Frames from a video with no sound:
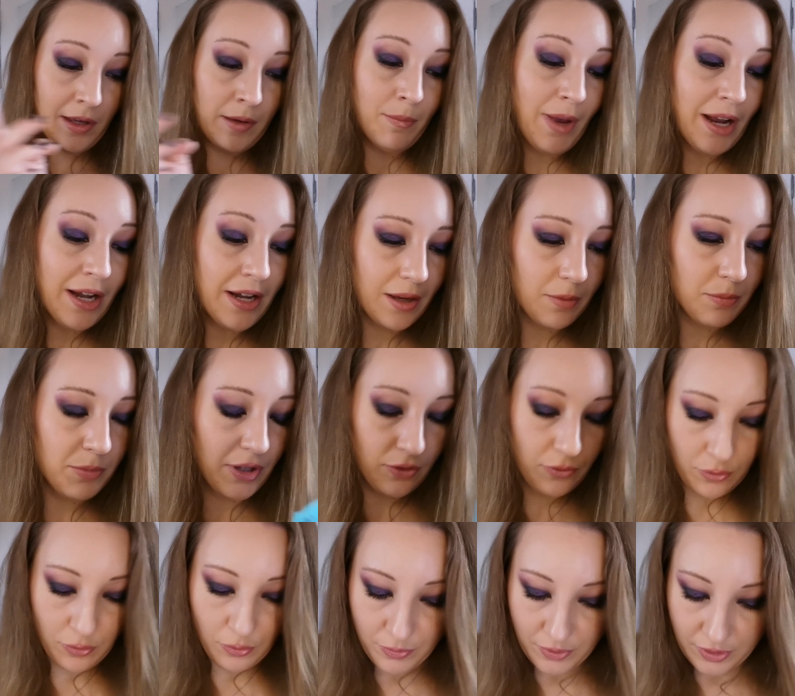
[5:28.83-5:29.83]
Il m'a l'air
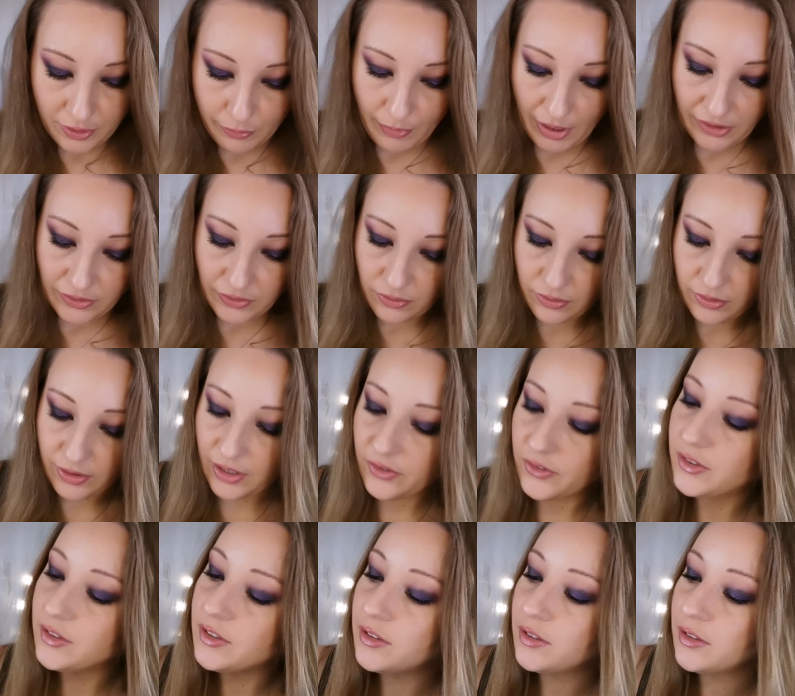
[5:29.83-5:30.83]
bien ce petit masque.
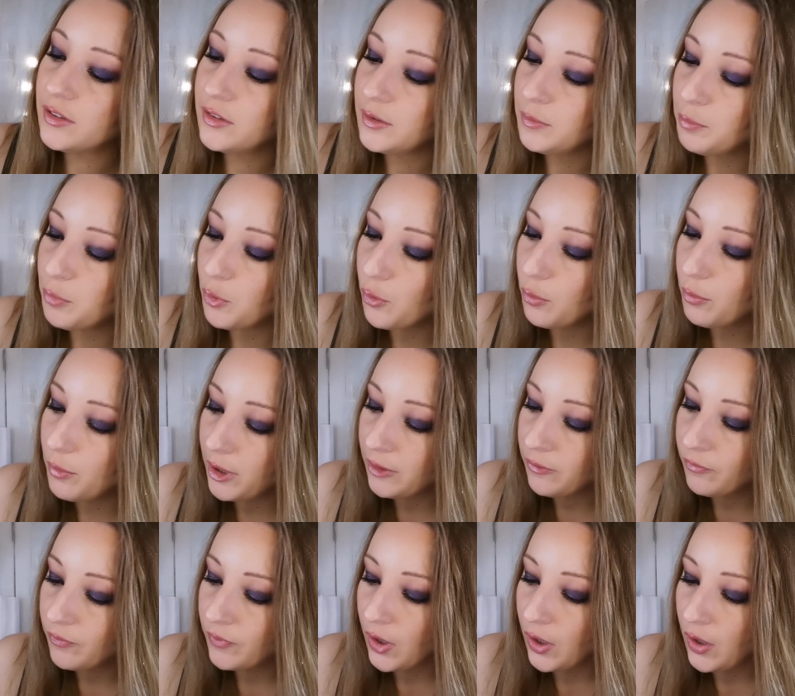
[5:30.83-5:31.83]
Qu'est-ce qu'il
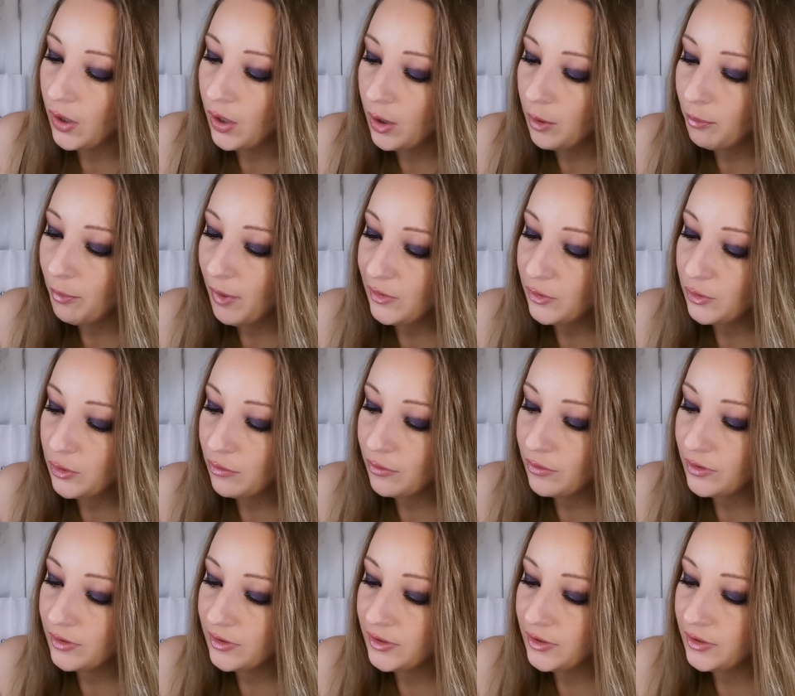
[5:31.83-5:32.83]
promet Masque
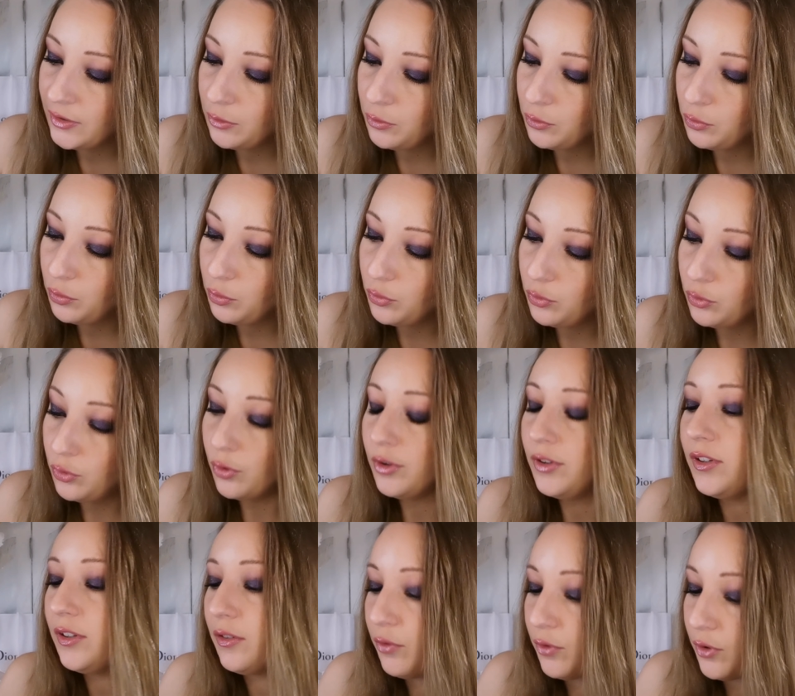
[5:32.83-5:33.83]
tissu
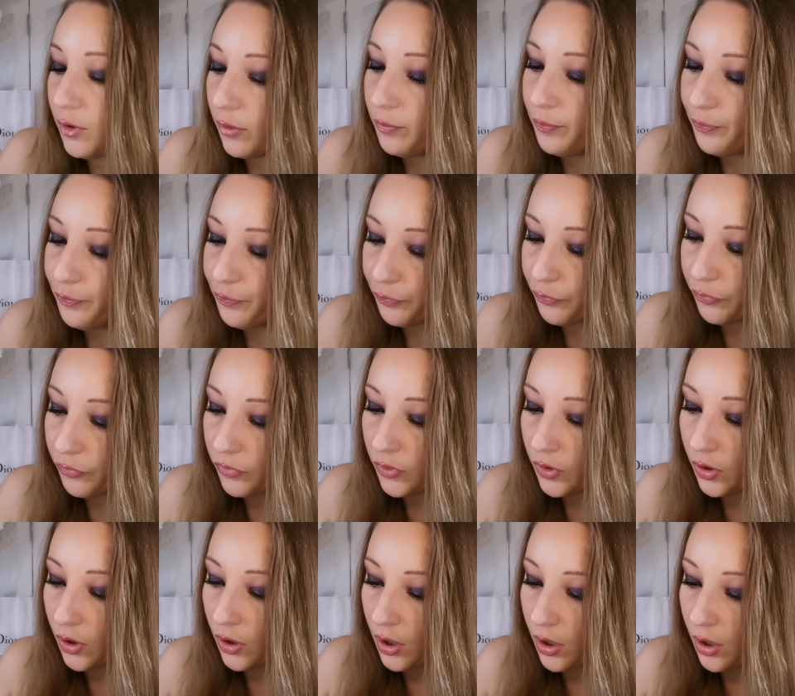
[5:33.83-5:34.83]
tonifiant.
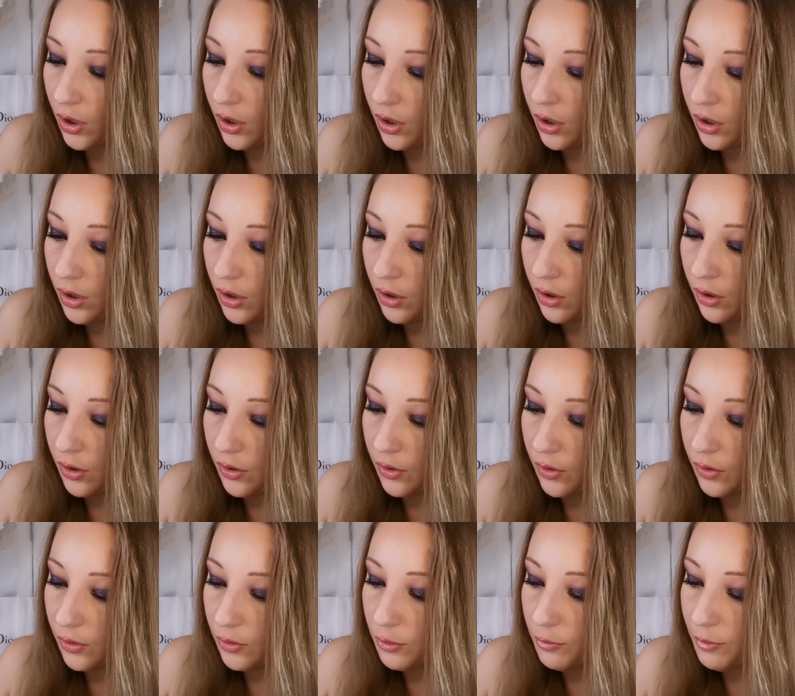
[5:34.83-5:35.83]

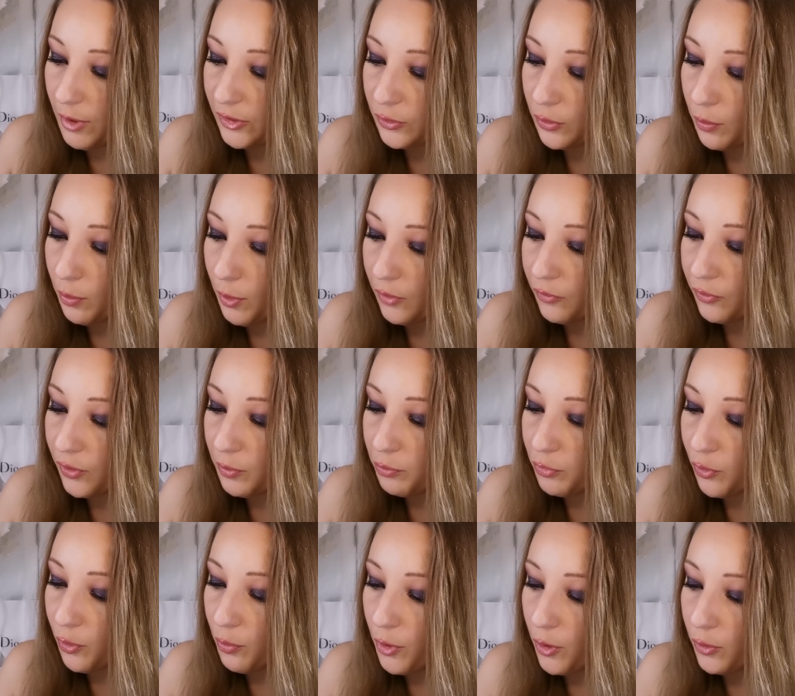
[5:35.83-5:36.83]
Euh, le masque parfait
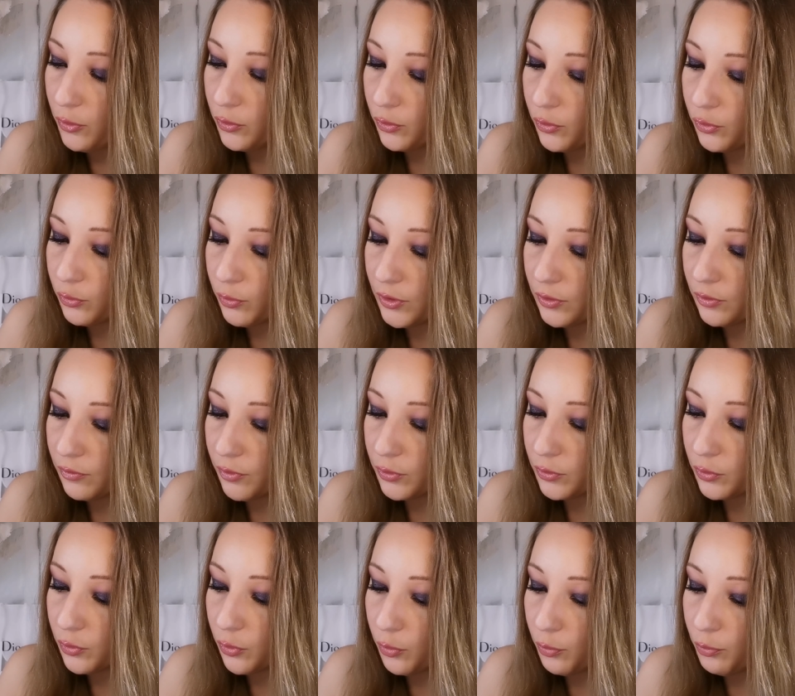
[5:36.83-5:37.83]
pour prendre soin de
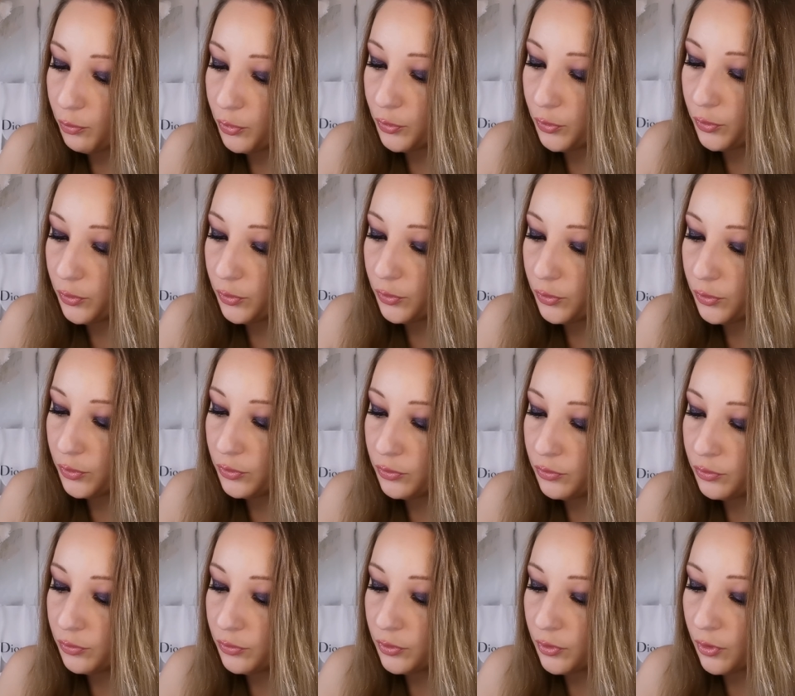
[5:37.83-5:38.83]
votre peau
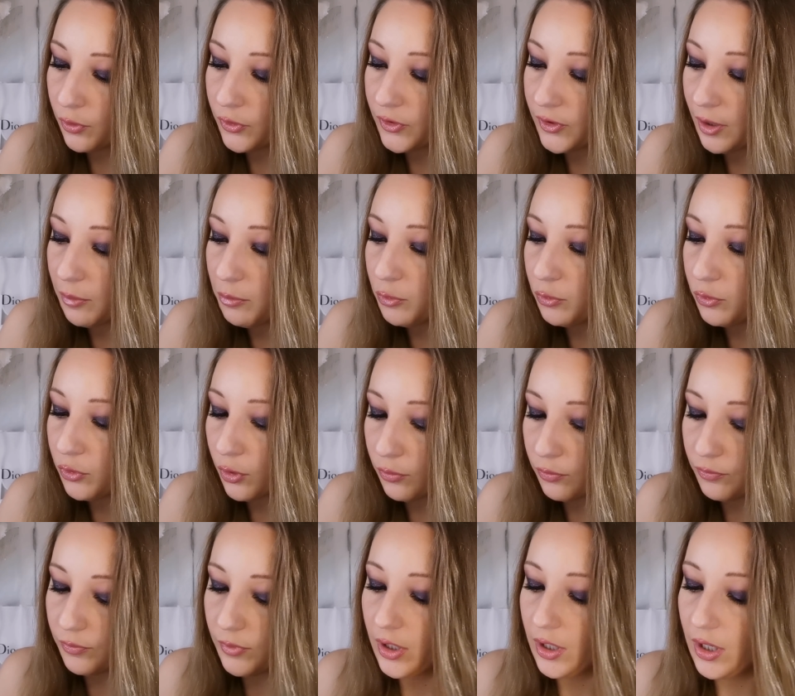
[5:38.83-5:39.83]
tout en s'amusant.
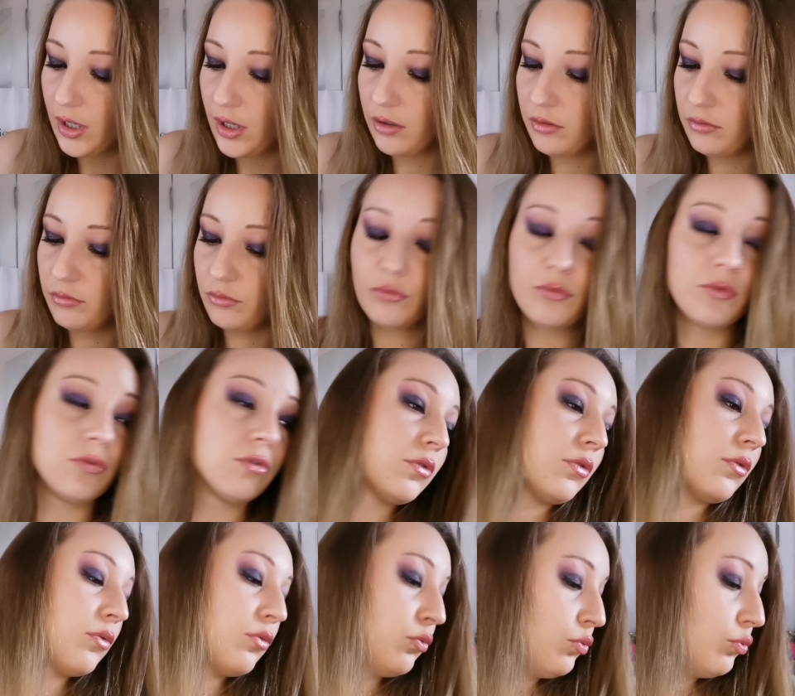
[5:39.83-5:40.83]
Donc,